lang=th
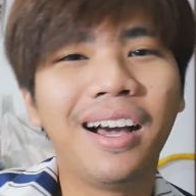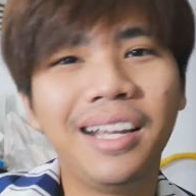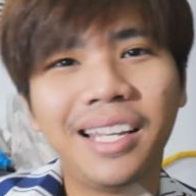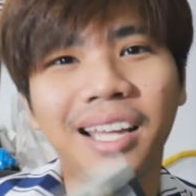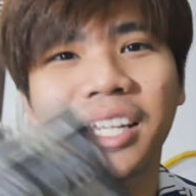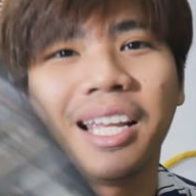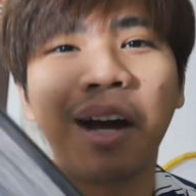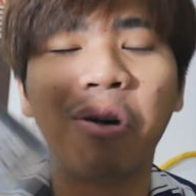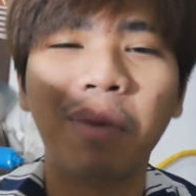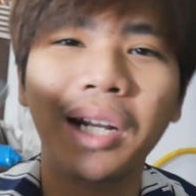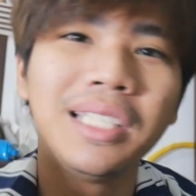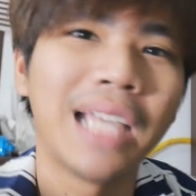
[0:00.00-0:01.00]
เฮ้ยอันนี้เขา
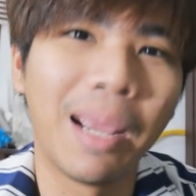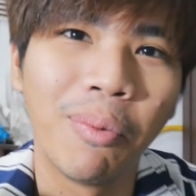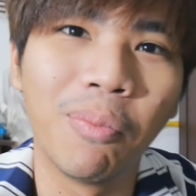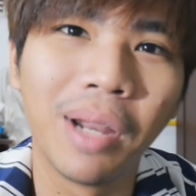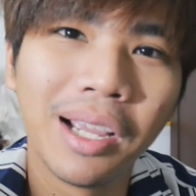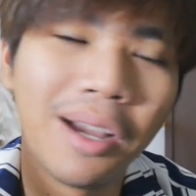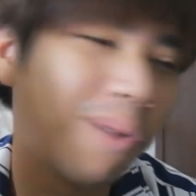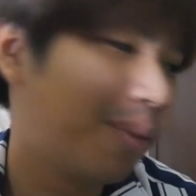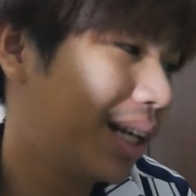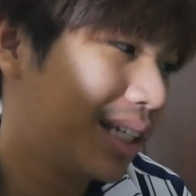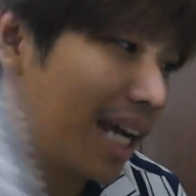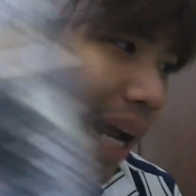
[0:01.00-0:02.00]
ไม่ได้จ่ายผมนะเขา
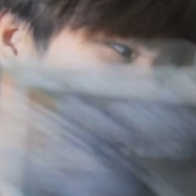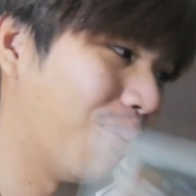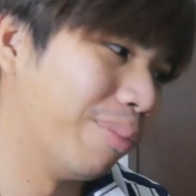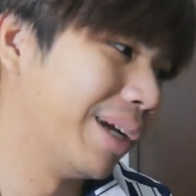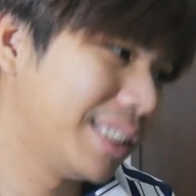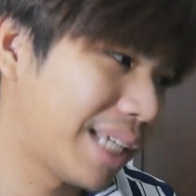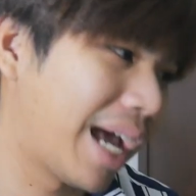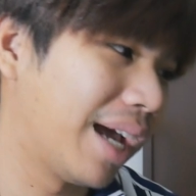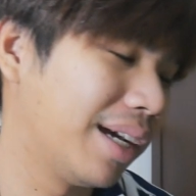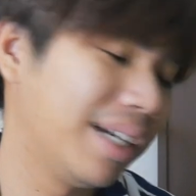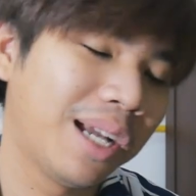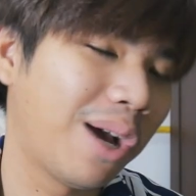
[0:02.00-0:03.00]
ไม่ได้จ่ายผมให้จ่าย
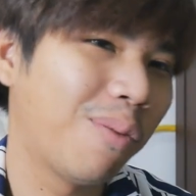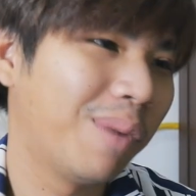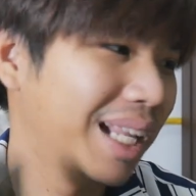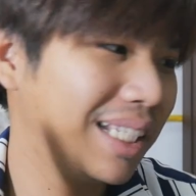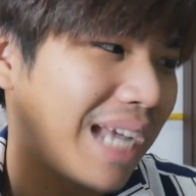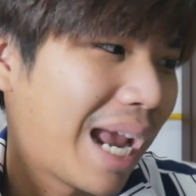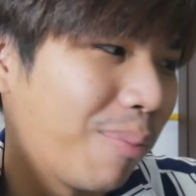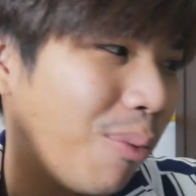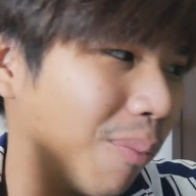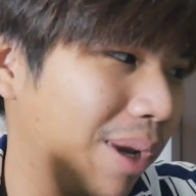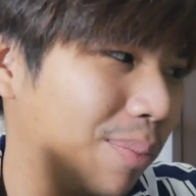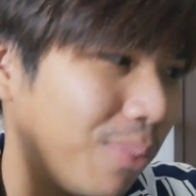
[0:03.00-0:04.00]
เอ้ยเขาไม่ได้จ่ายผ
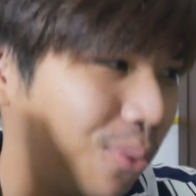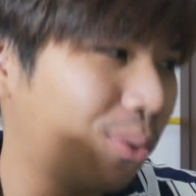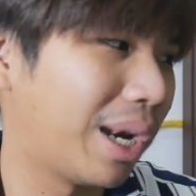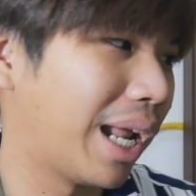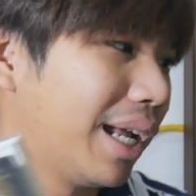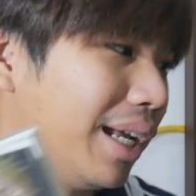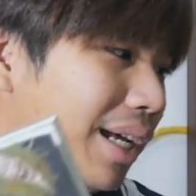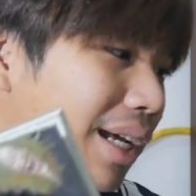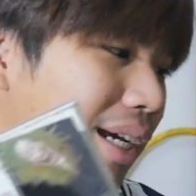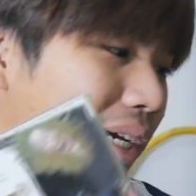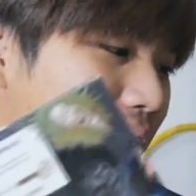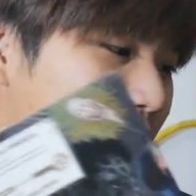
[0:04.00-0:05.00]
มให้พูดนะ
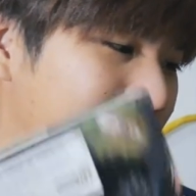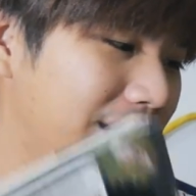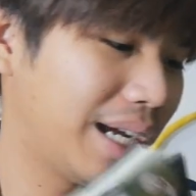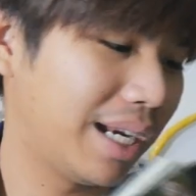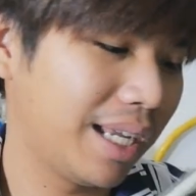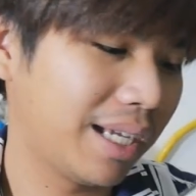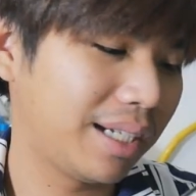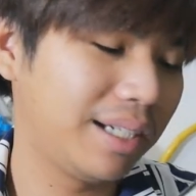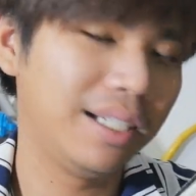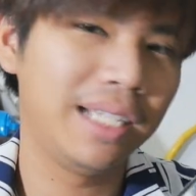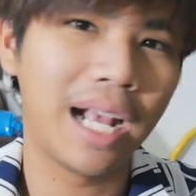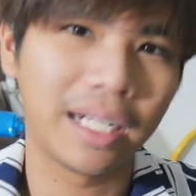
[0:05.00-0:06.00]
คืออันเนี้ย
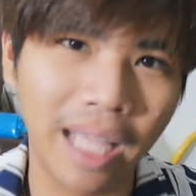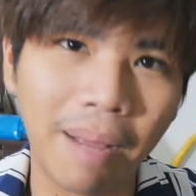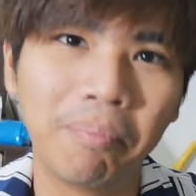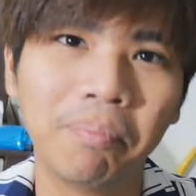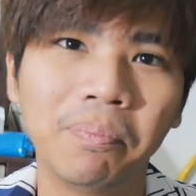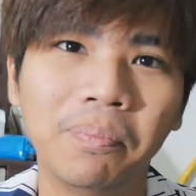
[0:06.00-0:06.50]
คืออยากทำ